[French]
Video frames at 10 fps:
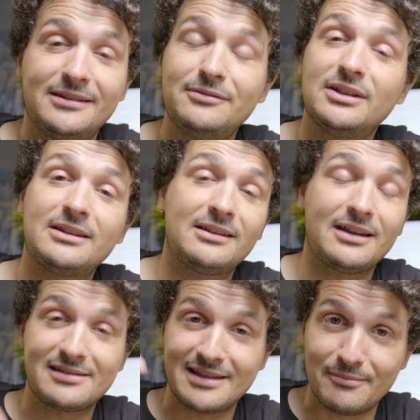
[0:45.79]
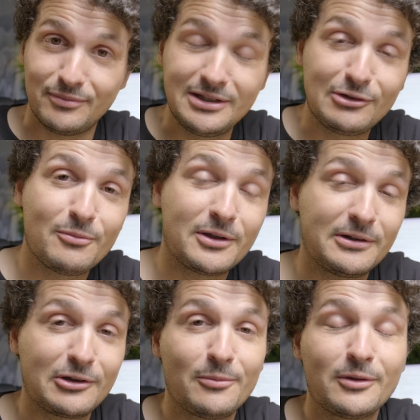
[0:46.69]
Si vous êtes intéressé, dites-le moi dans
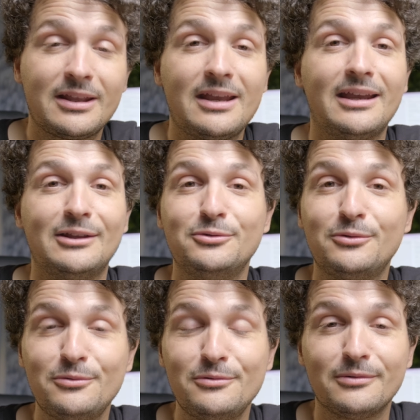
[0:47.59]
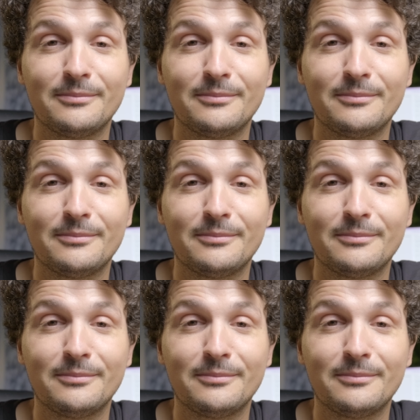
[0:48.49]
les commentaires et du coup,